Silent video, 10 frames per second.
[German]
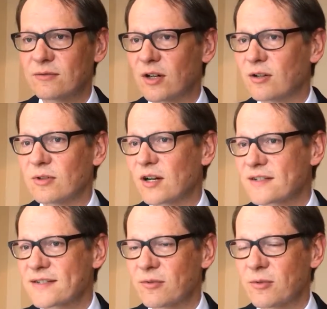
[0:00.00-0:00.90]
auch
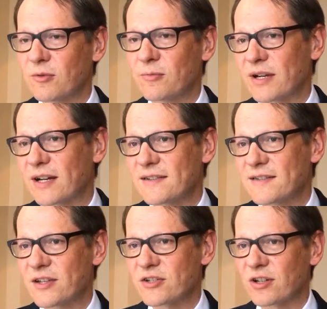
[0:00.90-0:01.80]
Aktien, die, die, bereits
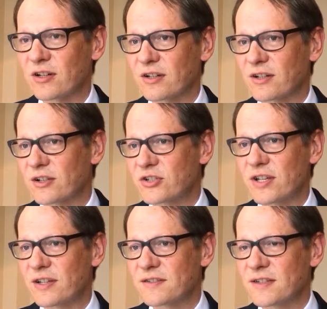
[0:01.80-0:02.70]
sehr stark äh,
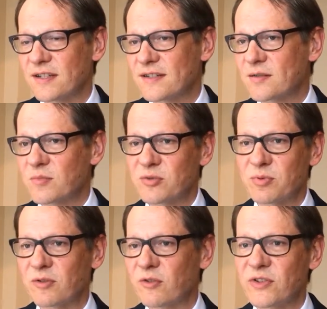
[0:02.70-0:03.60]
gestiegen sind, zum
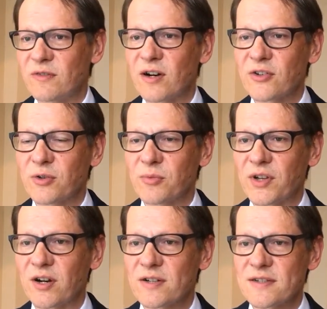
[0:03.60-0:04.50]
Beispiel gewisse
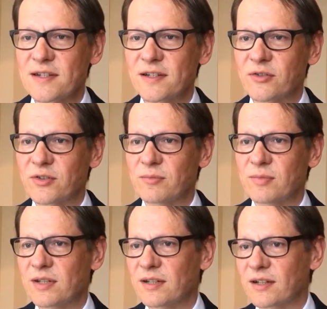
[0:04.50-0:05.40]
Wachstumsaktien aus
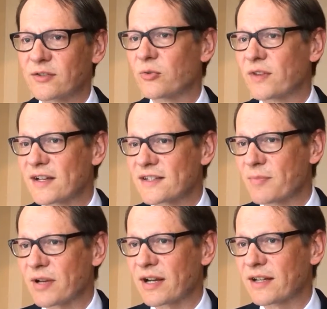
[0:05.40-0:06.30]
dem äh,
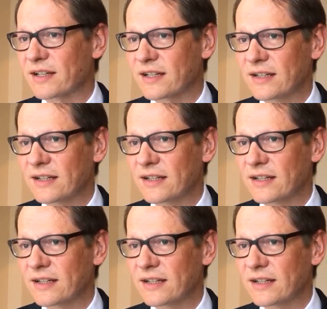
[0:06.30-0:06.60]
Gesundheitsbereich,